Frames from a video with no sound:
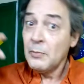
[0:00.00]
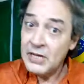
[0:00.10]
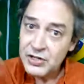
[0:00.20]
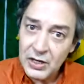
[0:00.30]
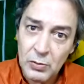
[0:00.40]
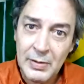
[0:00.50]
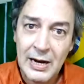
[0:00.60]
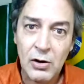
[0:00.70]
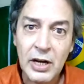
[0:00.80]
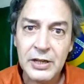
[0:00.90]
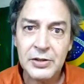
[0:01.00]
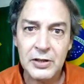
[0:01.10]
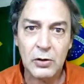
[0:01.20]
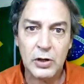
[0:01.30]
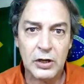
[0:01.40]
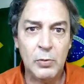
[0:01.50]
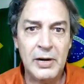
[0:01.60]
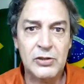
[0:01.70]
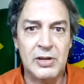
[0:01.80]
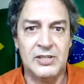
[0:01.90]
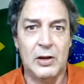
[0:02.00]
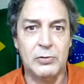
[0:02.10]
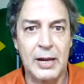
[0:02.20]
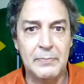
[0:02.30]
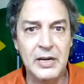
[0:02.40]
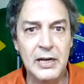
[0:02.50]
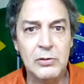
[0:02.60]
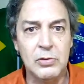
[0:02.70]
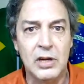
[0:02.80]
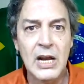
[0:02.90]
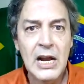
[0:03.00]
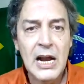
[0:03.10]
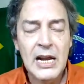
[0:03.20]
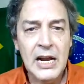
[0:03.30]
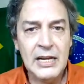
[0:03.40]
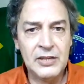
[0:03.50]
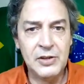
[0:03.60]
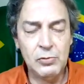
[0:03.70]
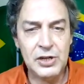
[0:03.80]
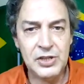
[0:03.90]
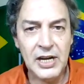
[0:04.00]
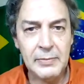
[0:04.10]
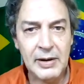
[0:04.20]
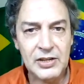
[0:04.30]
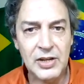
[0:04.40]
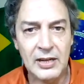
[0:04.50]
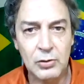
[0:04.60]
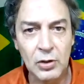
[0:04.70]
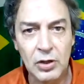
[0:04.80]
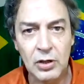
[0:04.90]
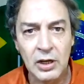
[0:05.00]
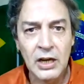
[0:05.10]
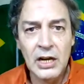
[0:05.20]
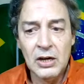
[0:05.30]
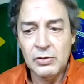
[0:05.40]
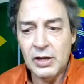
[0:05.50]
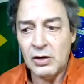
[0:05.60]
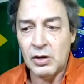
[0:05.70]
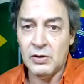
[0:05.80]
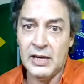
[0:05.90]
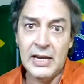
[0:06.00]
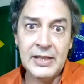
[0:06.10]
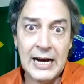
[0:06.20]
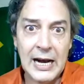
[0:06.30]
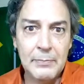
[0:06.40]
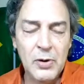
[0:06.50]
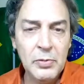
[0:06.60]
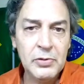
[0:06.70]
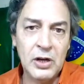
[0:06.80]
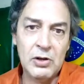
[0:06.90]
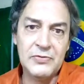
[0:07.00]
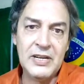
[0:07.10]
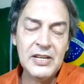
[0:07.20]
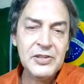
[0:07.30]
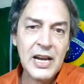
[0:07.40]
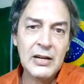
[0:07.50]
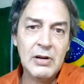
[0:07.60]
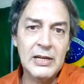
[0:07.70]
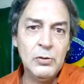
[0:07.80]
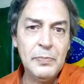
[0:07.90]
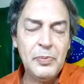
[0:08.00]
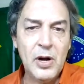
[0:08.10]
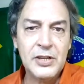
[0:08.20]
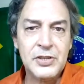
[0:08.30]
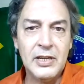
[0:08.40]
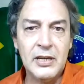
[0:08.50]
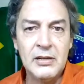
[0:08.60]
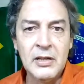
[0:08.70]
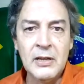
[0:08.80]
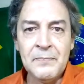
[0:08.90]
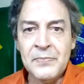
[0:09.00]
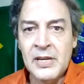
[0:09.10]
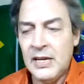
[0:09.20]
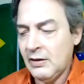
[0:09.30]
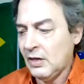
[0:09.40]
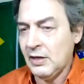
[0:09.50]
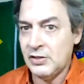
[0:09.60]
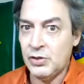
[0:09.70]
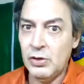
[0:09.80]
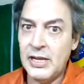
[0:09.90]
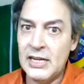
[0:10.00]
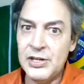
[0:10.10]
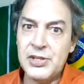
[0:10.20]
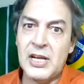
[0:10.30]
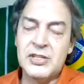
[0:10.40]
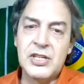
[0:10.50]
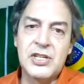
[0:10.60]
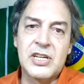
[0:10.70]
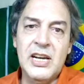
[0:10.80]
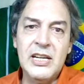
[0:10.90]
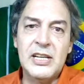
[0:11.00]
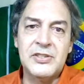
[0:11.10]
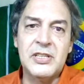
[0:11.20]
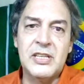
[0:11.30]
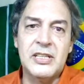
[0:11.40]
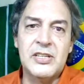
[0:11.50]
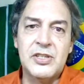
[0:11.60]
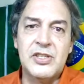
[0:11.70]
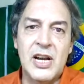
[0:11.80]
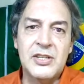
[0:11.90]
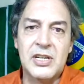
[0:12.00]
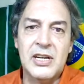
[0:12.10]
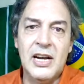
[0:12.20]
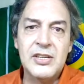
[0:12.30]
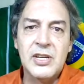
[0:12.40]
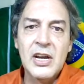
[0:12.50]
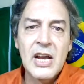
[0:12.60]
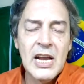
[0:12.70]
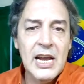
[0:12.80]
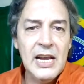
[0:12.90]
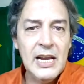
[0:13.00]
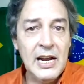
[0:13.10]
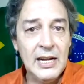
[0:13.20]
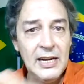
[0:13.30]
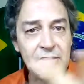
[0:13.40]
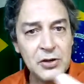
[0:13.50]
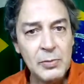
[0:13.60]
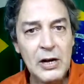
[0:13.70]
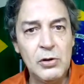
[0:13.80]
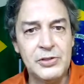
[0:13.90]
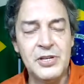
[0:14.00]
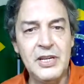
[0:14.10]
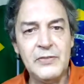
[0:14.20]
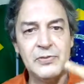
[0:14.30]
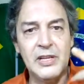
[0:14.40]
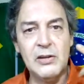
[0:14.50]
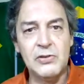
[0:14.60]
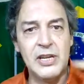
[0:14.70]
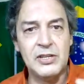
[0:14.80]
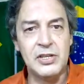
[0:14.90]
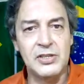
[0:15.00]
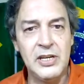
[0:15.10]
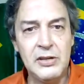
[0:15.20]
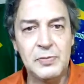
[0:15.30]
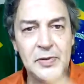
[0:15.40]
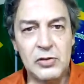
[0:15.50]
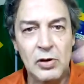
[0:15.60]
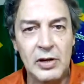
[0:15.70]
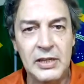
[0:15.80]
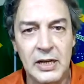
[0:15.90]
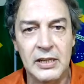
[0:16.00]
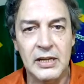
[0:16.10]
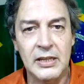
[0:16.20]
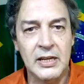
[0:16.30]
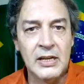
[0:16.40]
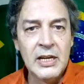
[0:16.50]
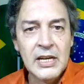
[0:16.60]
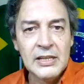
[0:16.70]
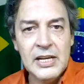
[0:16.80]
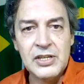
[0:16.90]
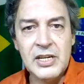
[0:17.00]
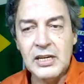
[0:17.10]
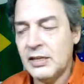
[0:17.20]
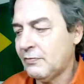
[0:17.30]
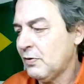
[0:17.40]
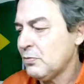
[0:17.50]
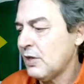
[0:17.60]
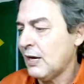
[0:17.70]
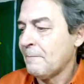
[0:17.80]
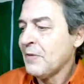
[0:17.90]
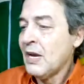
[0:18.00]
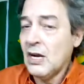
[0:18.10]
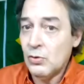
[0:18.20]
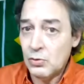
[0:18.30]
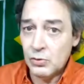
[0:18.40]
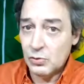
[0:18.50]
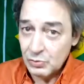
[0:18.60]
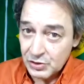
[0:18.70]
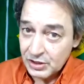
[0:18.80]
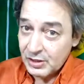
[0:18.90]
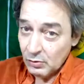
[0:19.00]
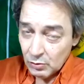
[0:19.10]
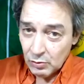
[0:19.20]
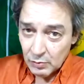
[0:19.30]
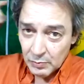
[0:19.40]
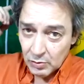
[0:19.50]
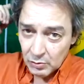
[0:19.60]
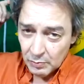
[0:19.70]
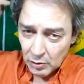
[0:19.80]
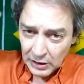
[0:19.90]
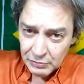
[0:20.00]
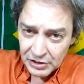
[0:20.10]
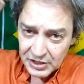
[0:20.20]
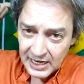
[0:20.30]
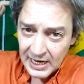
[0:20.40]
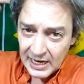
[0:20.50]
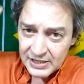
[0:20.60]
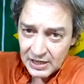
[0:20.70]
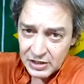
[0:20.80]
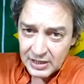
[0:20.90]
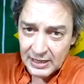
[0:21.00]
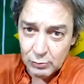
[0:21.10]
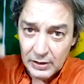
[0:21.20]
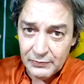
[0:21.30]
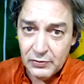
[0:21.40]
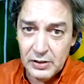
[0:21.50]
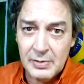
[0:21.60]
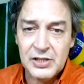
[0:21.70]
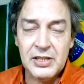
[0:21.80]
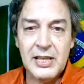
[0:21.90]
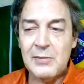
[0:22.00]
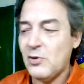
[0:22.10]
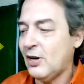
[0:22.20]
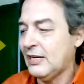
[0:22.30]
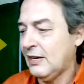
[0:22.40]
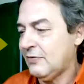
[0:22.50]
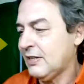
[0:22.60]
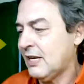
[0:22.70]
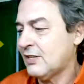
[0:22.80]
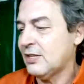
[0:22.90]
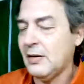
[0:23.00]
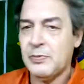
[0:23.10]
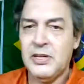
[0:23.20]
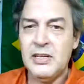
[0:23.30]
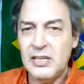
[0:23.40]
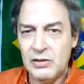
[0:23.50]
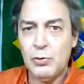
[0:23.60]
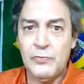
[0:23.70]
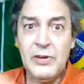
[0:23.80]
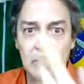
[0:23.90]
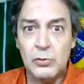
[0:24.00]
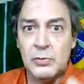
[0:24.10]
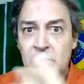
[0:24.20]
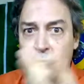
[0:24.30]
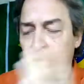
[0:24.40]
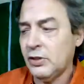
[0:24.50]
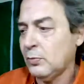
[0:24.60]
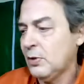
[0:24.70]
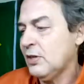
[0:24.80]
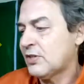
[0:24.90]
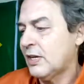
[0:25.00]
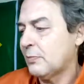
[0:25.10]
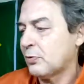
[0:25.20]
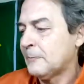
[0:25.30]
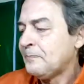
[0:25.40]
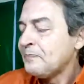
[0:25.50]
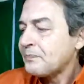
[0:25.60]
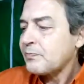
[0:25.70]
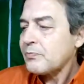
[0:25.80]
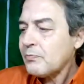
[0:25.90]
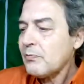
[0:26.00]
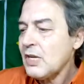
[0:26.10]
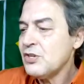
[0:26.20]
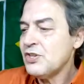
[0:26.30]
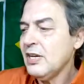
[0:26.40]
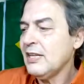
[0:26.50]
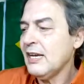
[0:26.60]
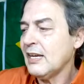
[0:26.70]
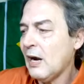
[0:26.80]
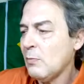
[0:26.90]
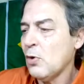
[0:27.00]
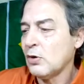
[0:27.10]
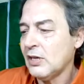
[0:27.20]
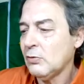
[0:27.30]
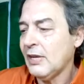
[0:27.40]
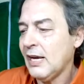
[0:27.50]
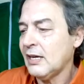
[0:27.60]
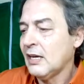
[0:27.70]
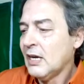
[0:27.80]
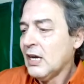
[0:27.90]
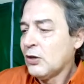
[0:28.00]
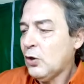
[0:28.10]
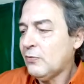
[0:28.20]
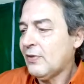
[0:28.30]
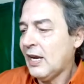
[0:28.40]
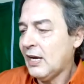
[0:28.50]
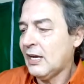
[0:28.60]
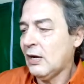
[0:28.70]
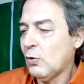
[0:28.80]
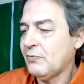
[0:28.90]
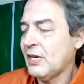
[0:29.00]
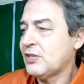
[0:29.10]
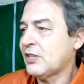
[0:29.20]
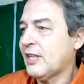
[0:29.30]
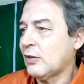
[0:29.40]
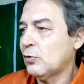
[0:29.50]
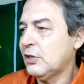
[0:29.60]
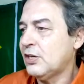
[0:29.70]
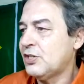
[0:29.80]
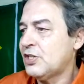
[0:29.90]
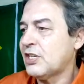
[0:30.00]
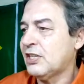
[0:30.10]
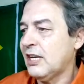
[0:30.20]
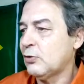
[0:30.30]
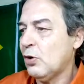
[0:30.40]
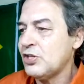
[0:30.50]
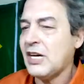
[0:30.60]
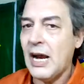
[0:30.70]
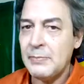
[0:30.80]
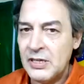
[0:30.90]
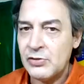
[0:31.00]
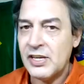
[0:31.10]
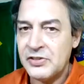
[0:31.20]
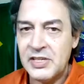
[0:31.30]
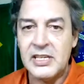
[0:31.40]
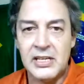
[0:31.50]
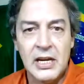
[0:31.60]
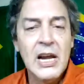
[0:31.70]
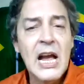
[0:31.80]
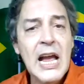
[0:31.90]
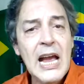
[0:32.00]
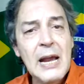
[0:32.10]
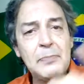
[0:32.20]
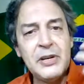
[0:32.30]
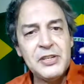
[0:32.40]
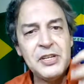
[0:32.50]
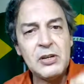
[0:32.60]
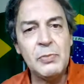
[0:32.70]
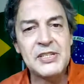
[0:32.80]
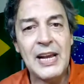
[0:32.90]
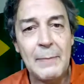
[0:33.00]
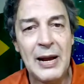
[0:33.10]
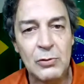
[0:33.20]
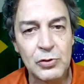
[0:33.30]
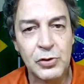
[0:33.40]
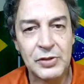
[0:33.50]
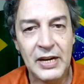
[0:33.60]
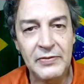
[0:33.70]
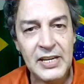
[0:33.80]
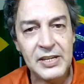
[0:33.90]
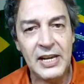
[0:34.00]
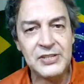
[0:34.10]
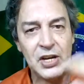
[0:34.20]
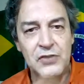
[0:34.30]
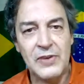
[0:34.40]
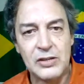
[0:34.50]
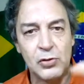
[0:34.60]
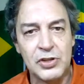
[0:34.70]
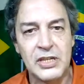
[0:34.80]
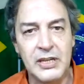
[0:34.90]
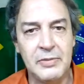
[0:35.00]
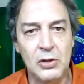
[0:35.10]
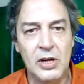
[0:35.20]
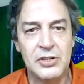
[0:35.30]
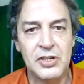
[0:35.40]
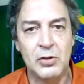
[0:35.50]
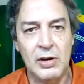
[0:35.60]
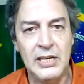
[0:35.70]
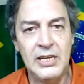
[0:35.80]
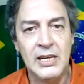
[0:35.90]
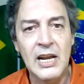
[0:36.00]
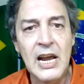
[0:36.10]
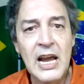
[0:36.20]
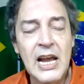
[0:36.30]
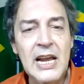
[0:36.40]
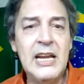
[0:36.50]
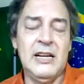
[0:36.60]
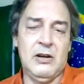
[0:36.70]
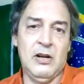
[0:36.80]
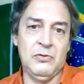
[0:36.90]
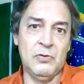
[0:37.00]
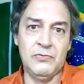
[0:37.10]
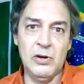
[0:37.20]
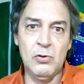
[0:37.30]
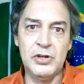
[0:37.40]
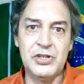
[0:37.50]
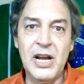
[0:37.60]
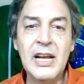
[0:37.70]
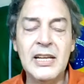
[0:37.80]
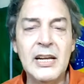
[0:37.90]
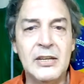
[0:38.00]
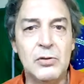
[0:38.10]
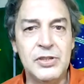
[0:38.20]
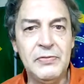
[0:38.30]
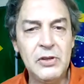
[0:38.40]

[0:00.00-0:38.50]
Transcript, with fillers: Porque chega uma hora, entendeu? Que começam a assaltar banco, aí, a sequestrar embaixador, o, é, tacar bomba, o negócio fica sério. Aí não pode, né? É, é, jornalista de esquerda, assim, desses radicais, é, é, aliás, Dilma Rousseff, né, o Zé de Seus, pessoal aí da, da, da, da esquerda, vamos lá. O, o, o, o, Mourão disse que essa ditadura foi uma dita mole, é verdade, né? Porque eu tô falando, tô dando meu exemplo. General Mourão nega que houve a, houve a ditadura e diz que tem dois caminhos a seguir. É, porque se começar a bagunça outra vez, essas facções criminosas que estão aí, é, não vão gostar, né? Inclusive